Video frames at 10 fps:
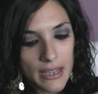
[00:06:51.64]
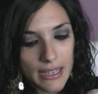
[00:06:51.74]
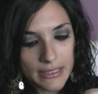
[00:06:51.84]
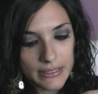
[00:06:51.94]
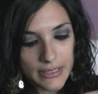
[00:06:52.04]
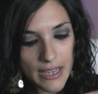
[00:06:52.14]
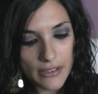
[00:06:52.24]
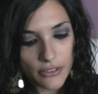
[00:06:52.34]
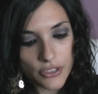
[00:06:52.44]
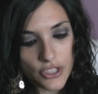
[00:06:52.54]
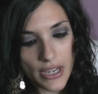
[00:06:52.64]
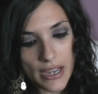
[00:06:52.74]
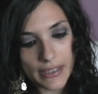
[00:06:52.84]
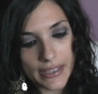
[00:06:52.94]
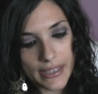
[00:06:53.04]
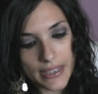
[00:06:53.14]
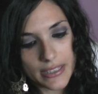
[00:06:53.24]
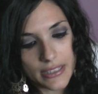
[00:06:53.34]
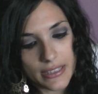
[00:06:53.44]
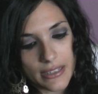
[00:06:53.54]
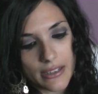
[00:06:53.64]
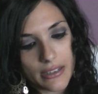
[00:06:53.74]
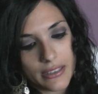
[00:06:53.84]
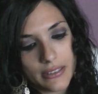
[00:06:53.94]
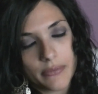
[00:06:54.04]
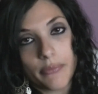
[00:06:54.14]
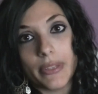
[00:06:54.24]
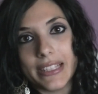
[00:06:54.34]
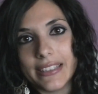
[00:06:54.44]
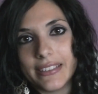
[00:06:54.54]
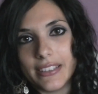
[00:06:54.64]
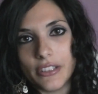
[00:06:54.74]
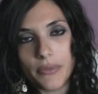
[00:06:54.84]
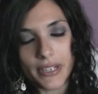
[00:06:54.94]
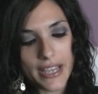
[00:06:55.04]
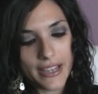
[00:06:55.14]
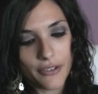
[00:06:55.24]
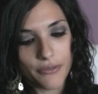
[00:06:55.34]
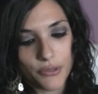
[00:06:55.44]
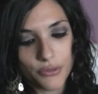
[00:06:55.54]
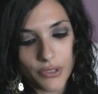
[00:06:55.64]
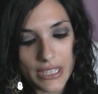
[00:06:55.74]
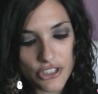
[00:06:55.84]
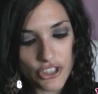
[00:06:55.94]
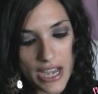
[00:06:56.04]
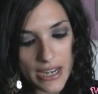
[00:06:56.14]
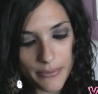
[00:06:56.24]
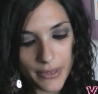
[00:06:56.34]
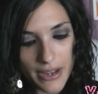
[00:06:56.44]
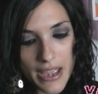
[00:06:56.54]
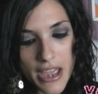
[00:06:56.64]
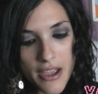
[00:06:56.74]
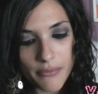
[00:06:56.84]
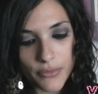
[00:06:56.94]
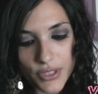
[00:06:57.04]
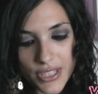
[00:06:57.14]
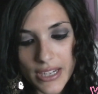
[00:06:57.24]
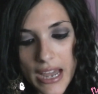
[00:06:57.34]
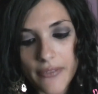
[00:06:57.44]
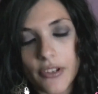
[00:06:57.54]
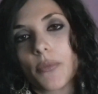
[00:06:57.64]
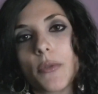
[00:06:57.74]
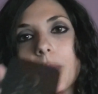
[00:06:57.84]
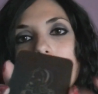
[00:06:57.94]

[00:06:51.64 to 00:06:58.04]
All'interno c'è anche il bigliettino perché l'ho voluto lasciare per mostrarvelo proprio